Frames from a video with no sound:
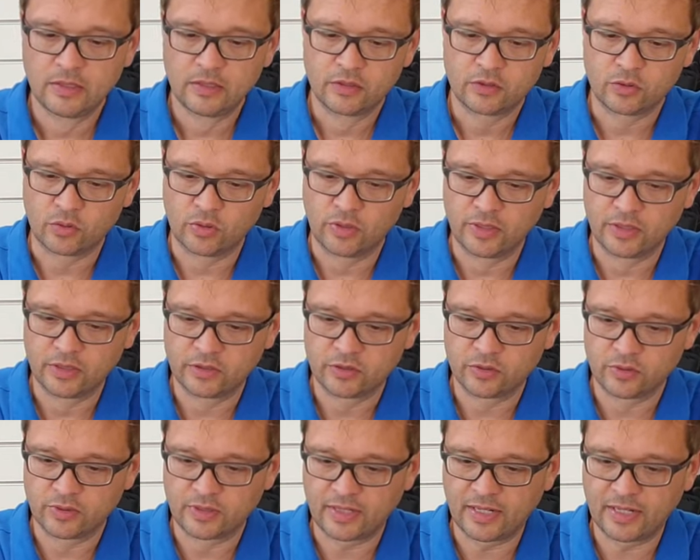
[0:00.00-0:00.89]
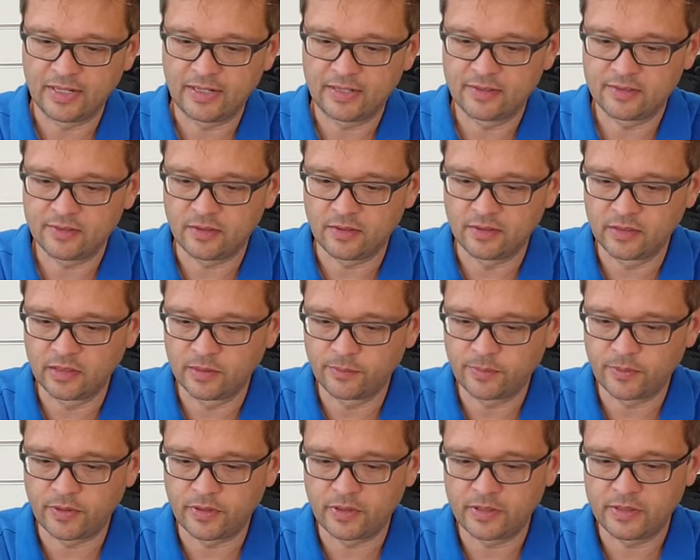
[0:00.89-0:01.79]
So links und rechts
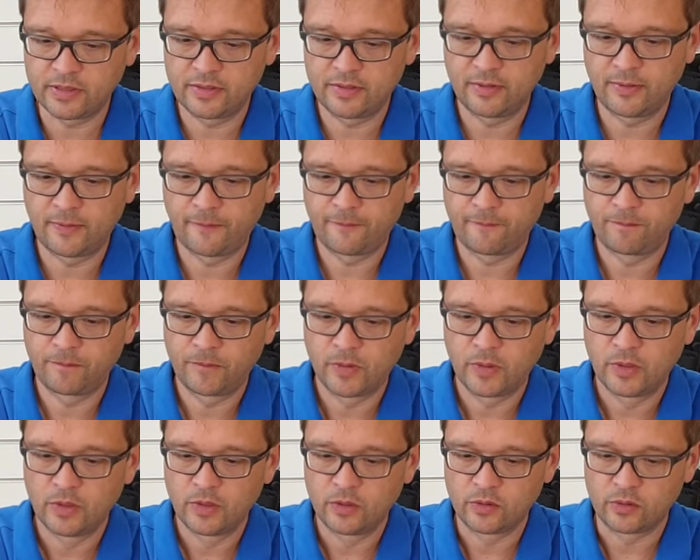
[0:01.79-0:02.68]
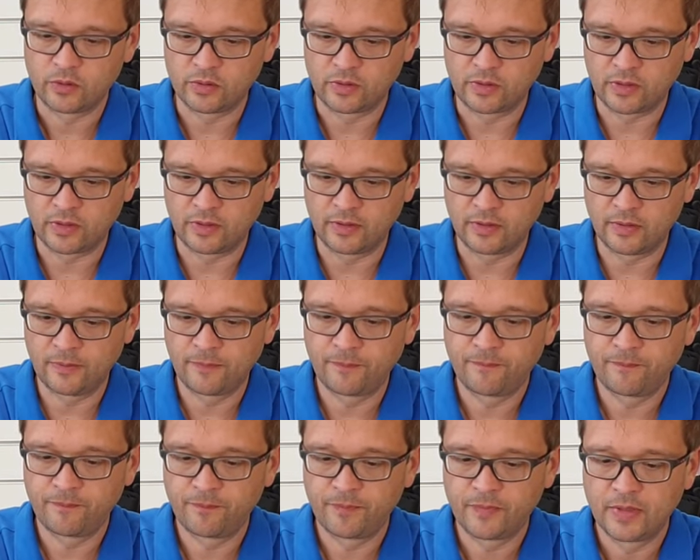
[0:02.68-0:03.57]
angebracht und dann
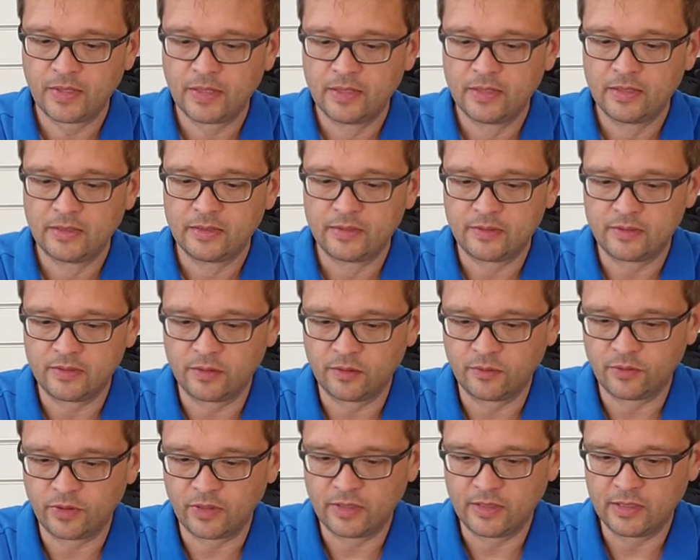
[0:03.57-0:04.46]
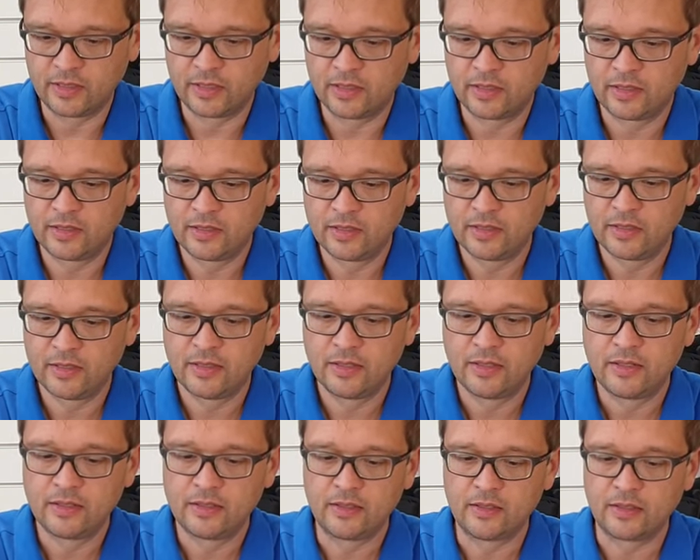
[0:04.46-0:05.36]
ziehen wir hier
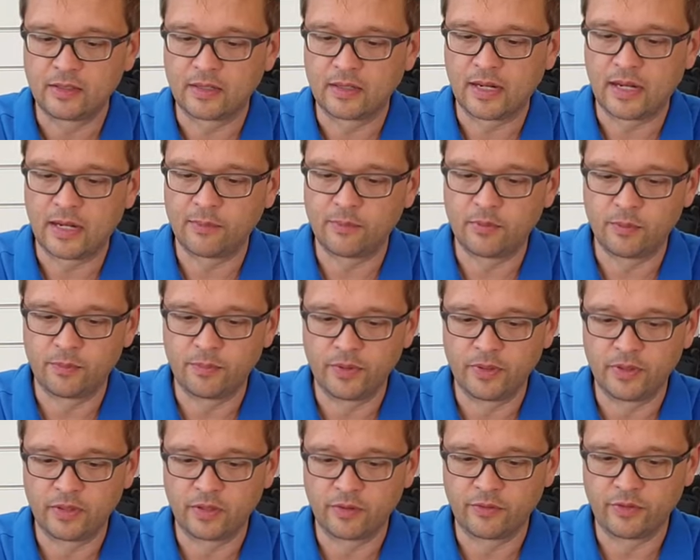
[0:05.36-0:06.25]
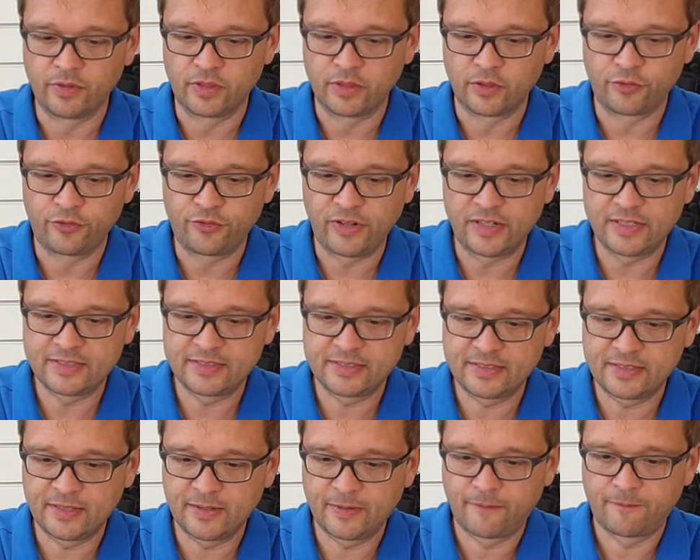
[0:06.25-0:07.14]
den Kabelbinder wieder
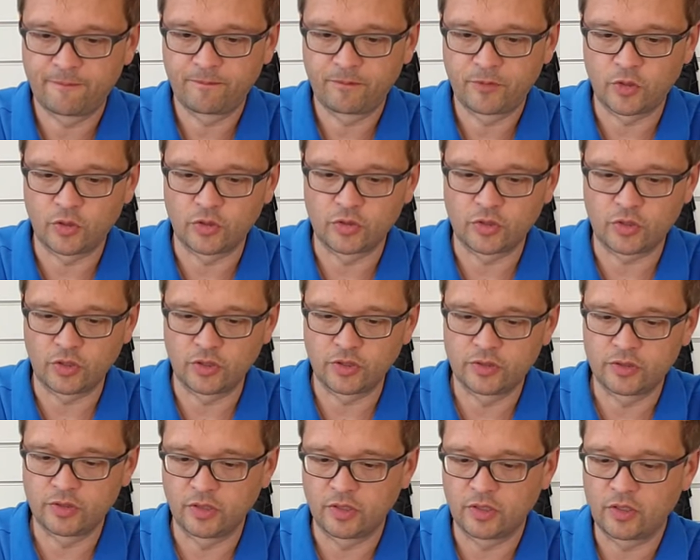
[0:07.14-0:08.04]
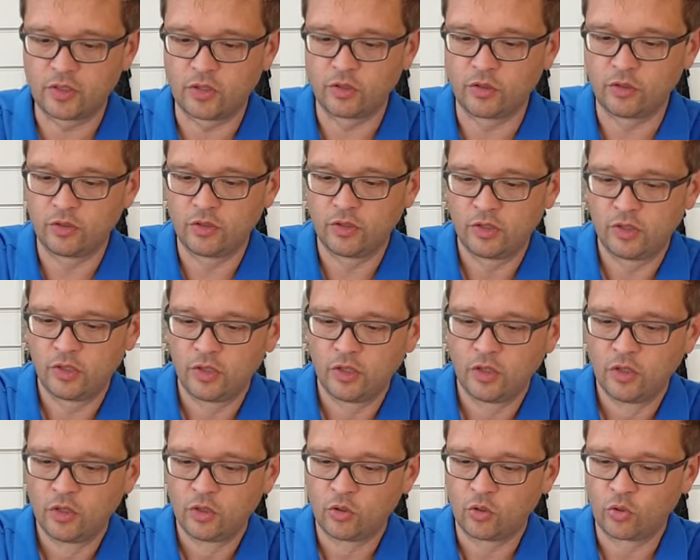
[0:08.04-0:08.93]
fest. Das Ganze kann
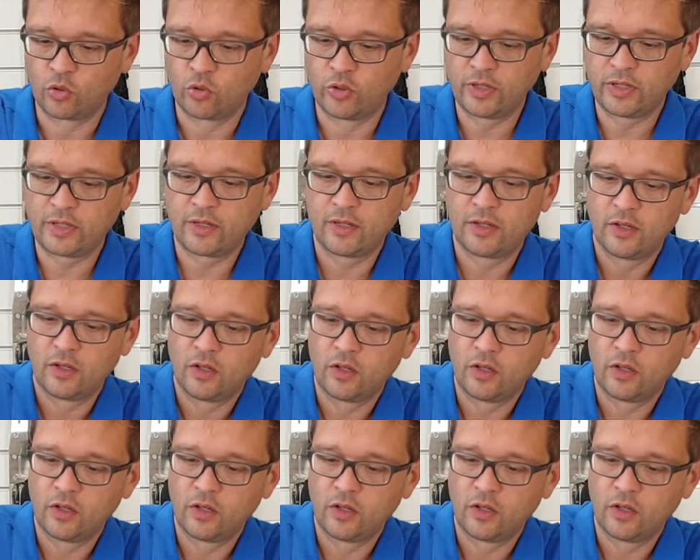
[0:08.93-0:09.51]
ruhig